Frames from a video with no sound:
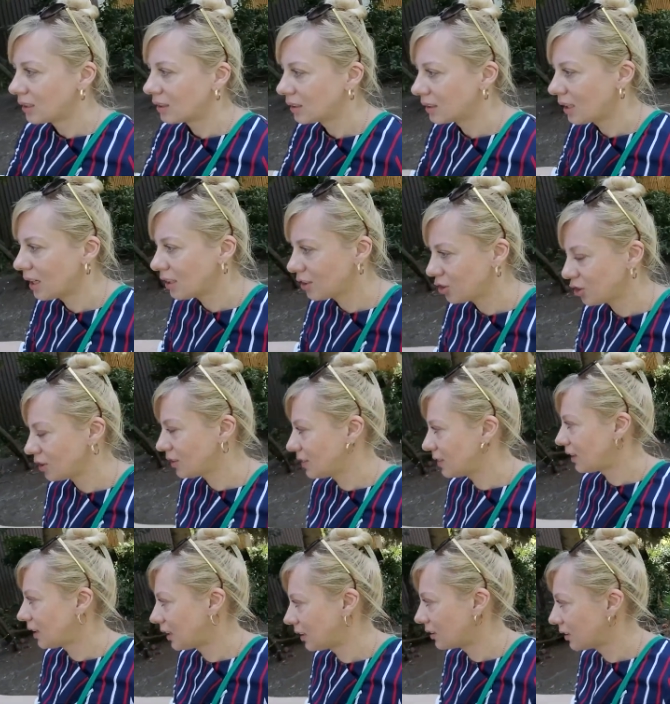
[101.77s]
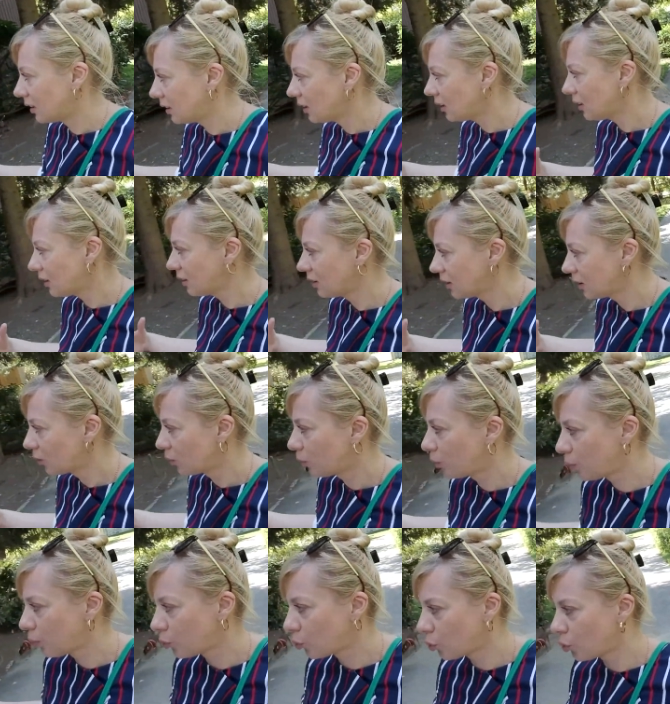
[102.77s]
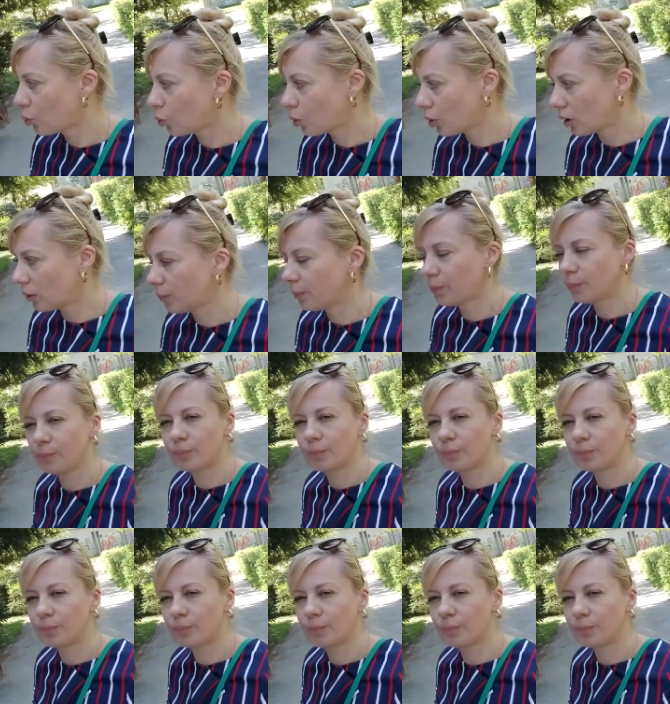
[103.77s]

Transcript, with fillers: наша страна по